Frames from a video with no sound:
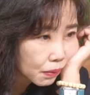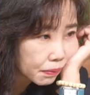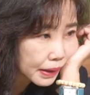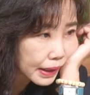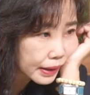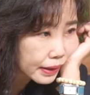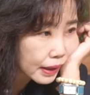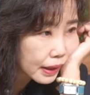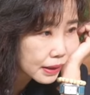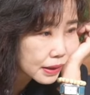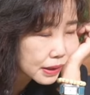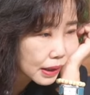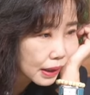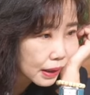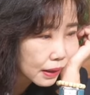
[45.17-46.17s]
我们来看
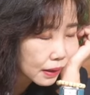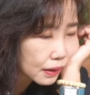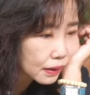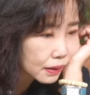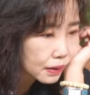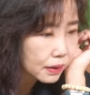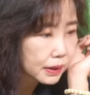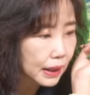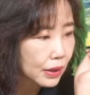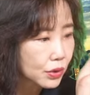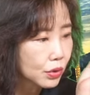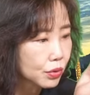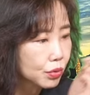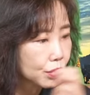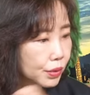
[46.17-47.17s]
一下，呃，亚
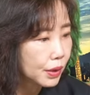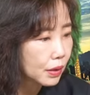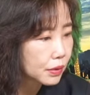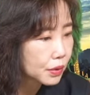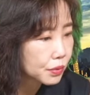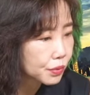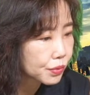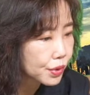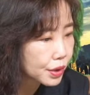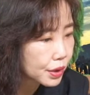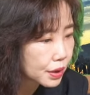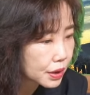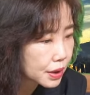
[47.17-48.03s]
洲主要的股市，